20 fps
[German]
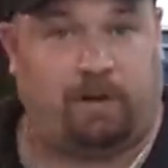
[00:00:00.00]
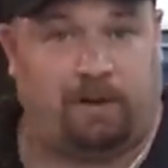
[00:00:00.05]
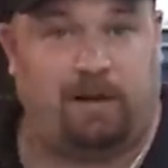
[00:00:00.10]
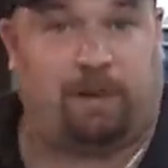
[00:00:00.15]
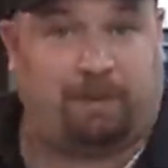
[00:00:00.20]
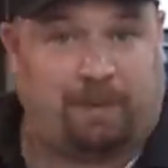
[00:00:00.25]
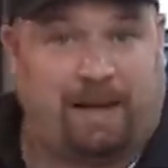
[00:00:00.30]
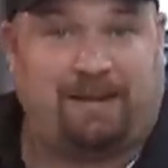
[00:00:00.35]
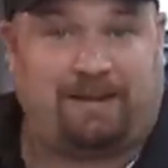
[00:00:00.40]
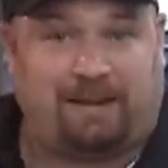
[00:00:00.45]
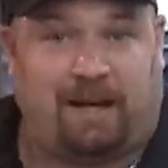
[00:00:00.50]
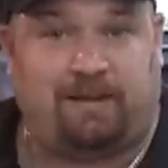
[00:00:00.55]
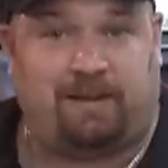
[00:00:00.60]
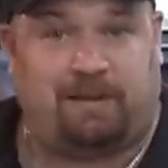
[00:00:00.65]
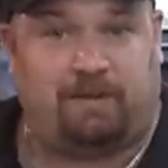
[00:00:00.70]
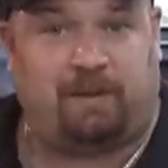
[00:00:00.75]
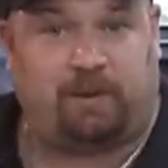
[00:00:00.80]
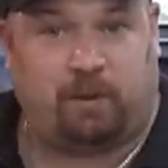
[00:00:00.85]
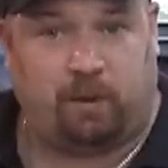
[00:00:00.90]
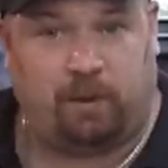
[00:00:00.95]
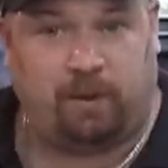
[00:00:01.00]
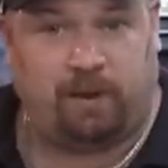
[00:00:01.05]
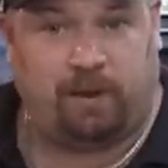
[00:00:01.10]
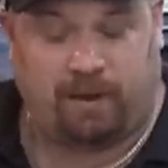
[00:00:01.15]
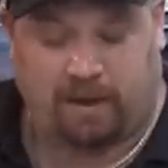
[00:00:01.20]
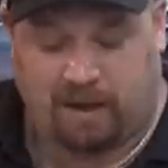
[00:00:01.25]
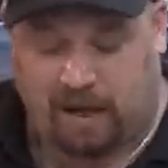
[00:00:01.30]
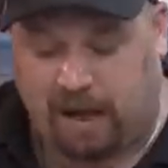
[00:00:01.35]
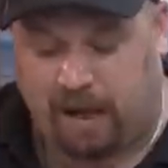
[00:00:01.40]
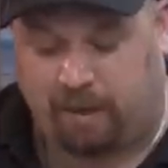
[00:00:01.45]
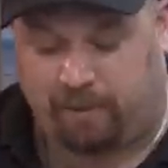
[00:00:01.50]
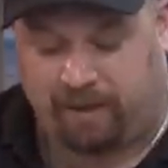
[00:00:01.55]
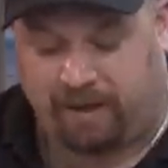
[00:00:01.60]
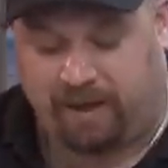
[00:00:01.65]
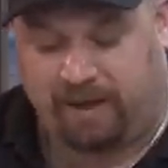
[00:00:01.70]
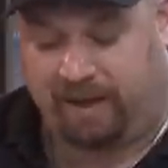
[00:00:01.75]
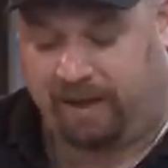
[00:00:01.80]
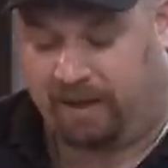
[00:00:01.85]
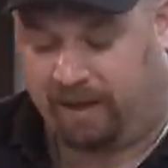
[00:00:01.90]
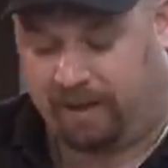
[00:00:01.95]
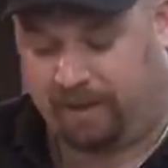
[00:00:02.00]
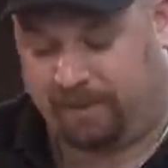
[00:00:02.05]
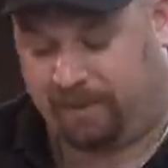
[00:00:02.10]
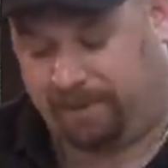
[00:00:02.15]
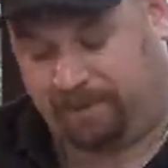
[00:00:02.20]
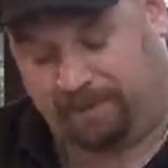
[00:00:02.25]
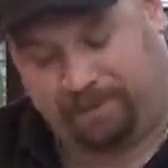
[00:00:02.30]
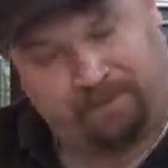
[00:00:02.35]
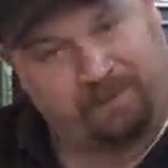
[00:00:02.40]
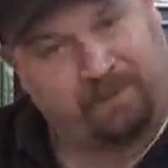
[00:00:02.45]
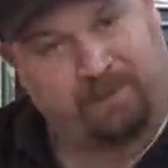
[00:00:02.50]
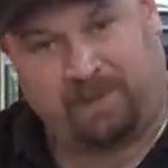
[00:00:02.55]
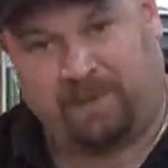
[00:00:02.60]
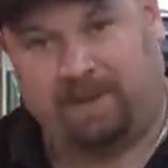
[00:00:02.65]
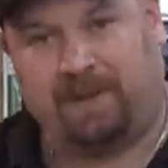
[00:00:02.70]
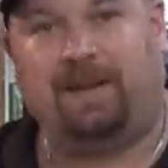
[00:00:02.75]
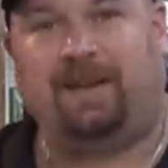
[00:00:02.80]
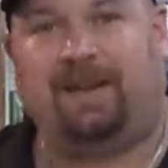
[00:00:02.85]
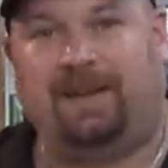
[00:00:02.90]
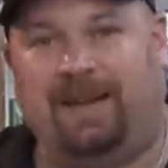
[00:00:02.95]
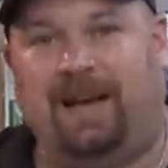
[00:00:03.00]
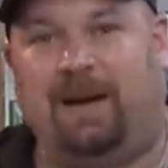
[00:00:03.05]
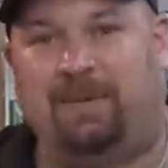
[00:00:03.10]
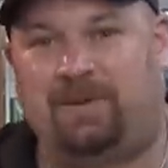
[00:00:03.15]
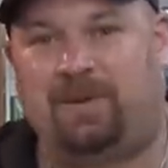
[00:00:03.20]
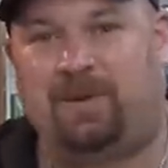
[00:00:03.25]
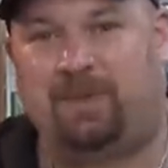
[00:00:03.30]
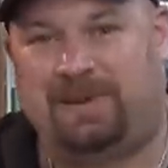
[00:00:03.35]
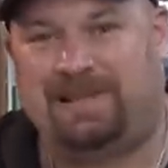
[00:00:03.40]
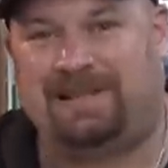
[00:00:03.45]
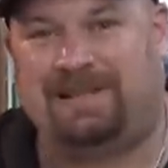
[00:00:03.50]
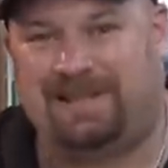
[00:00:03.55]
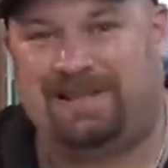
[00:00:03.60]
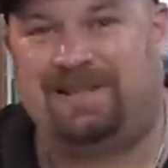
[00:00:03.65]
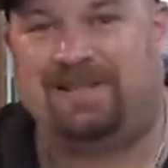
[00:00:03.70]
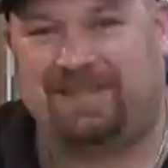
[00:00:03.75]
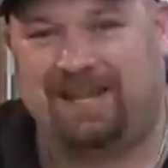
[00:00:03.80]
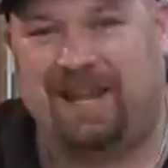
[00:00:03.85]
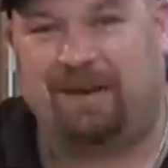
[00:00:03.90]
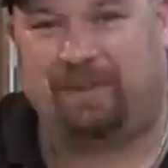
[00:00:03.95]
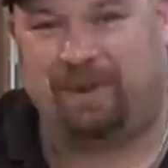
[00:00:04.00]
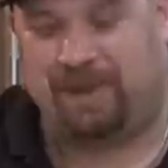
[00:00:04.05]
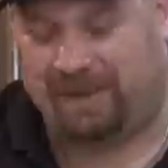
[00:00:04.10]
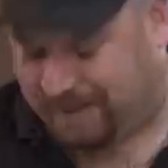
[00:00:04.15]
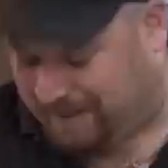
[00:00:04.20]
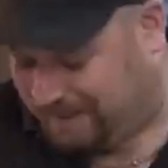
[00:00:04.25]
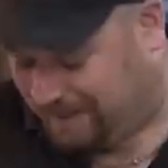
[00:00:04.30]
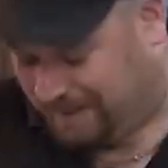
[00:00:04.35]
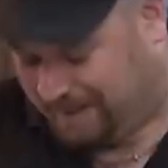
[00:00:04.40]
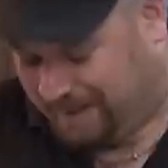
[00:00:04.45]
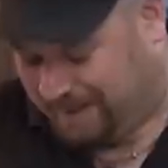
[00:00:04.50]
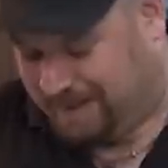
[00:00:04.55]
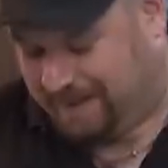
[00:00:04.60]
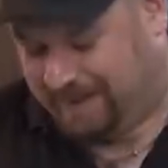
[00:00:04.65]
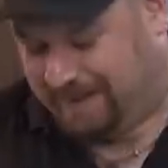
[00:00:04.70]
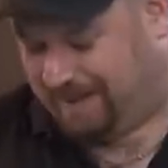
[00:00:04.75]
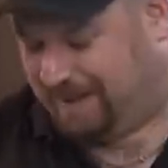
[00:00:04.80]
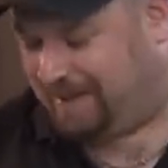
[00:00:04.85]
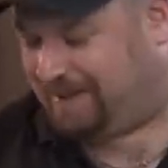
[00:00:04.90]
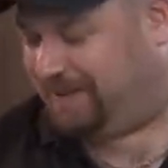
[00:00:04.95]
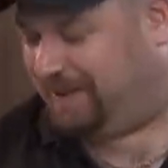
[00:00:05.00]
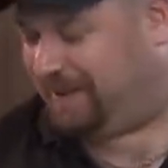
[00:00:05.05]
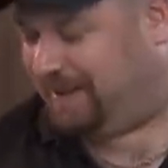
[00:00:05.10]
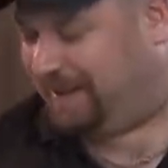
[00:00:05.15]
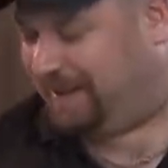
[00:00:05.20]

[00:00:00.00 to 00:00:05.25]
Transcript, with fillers: hab echt gedacht, das wird gut. Aber ey, ich habe schon ein bisschen geschnabuliert. Das wird